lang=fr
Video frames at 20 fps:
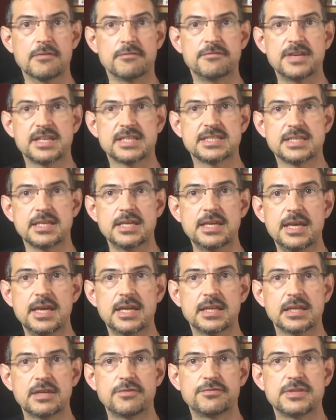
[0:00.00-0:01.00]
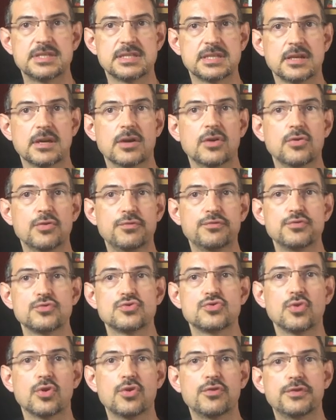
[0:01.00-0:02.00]
Vexé, Henry Fisker
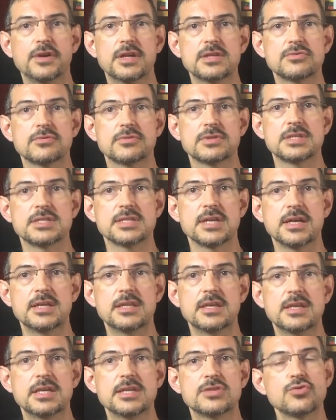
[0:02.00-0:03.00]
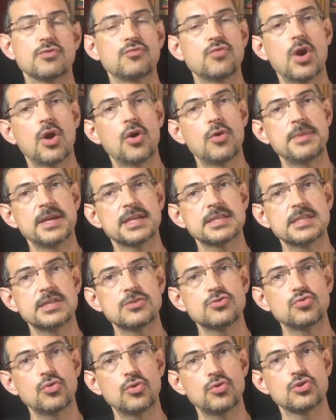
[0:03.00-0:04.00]
refuse de refaire son design et se voit
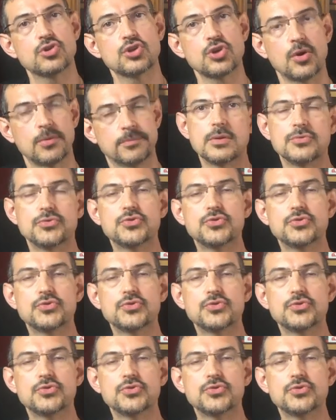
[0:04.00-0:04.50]
remercier sur le champ.